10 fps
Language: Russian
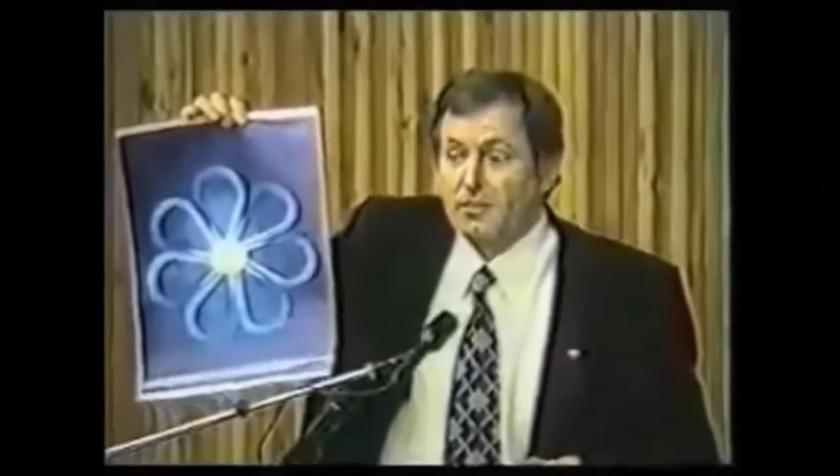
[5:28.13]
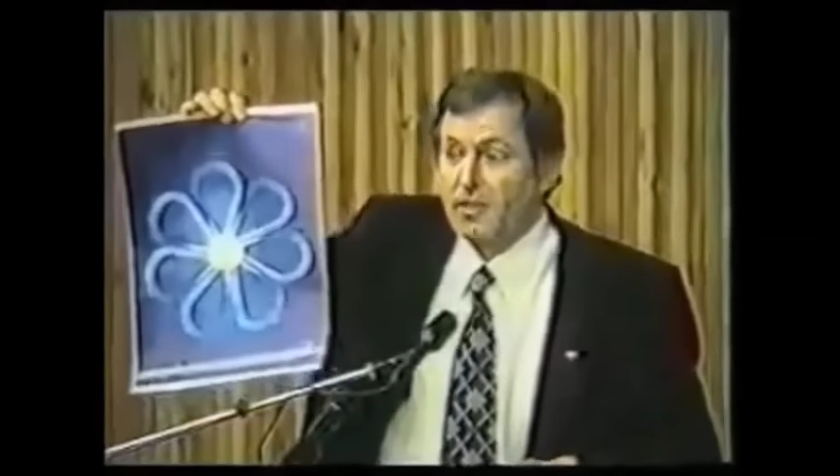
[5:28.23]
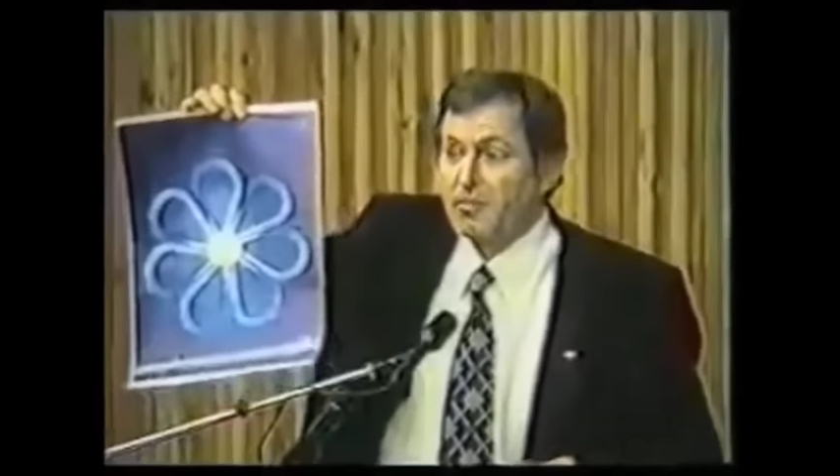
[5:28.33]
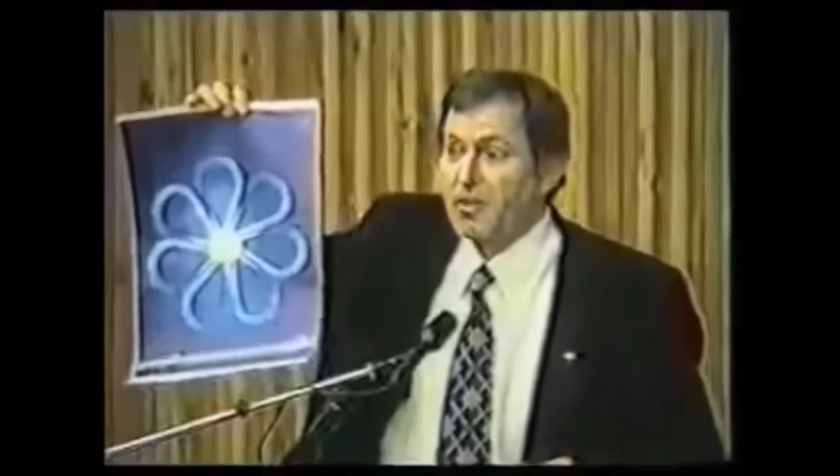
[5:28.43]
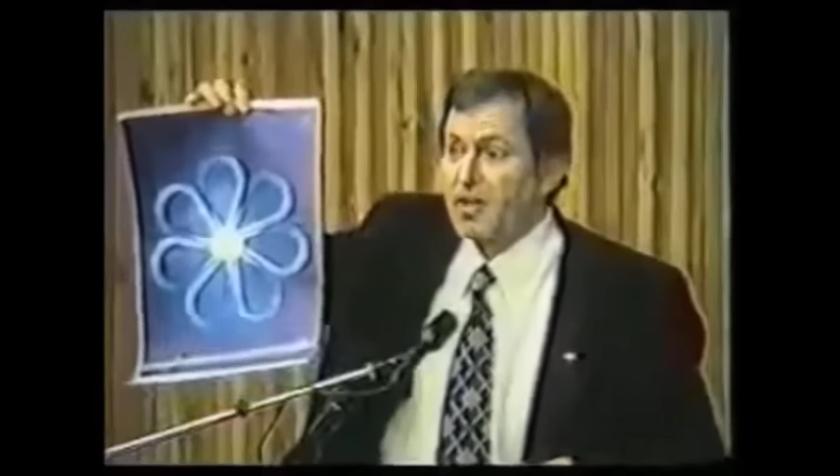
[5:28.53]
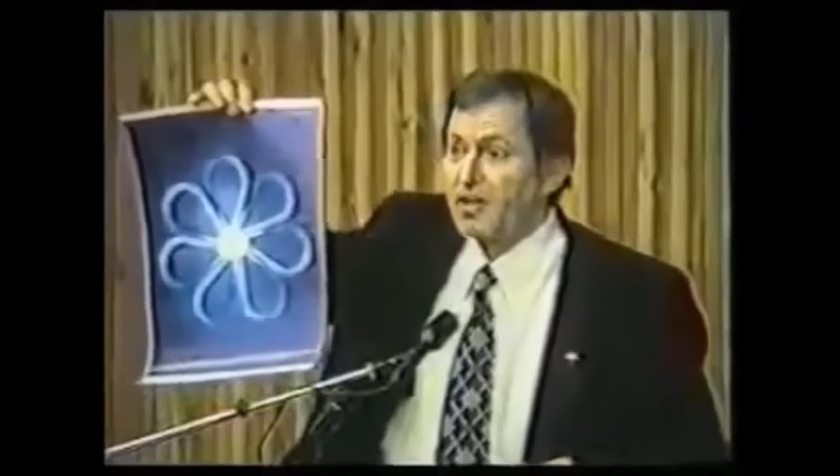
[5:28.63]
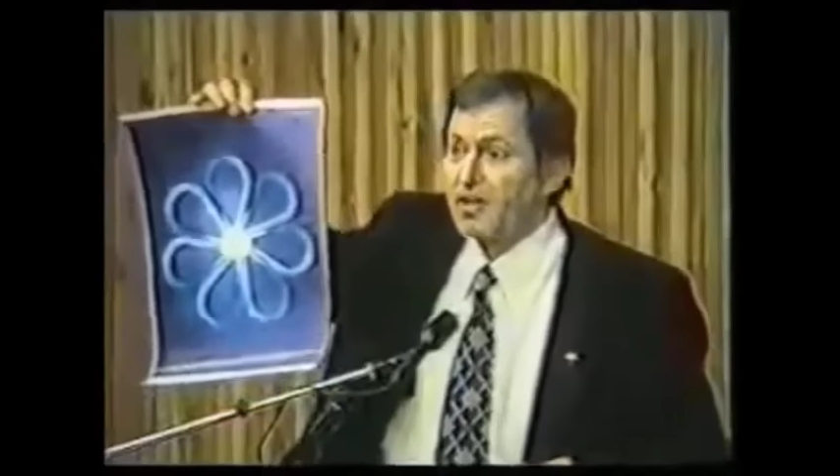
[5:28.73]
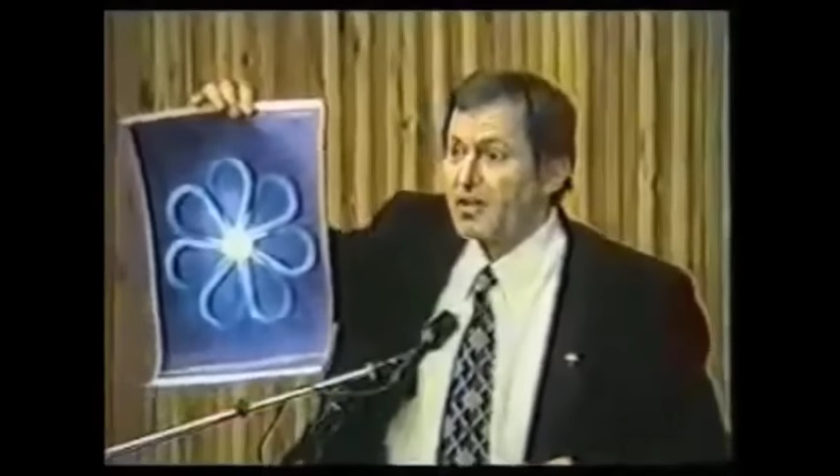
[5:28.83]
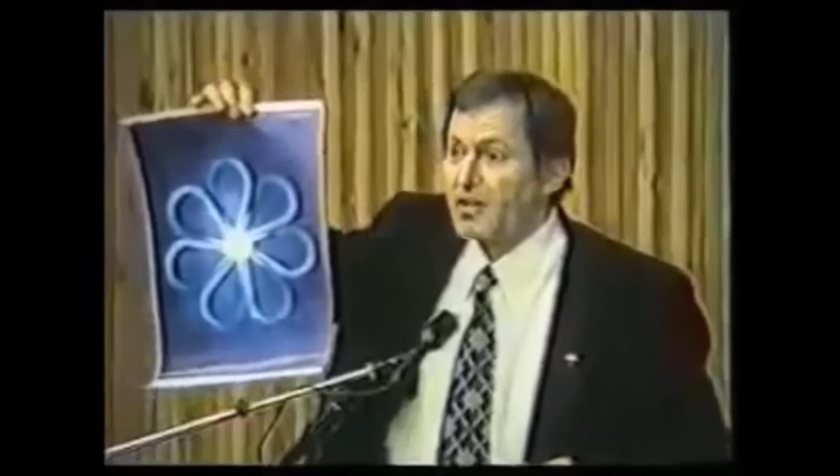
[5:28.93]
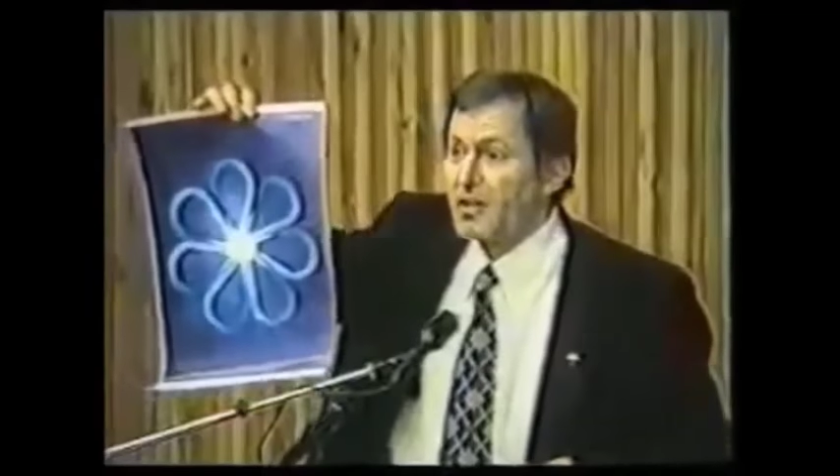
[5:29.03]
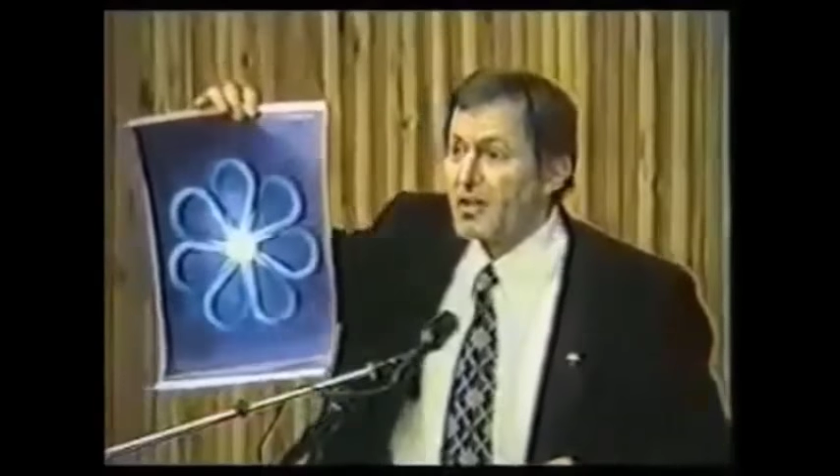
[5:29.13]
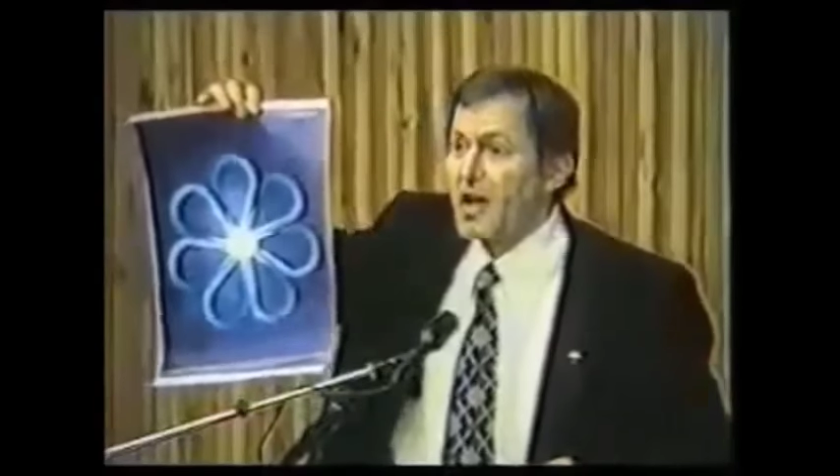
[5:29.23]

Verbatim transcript: Если бы она была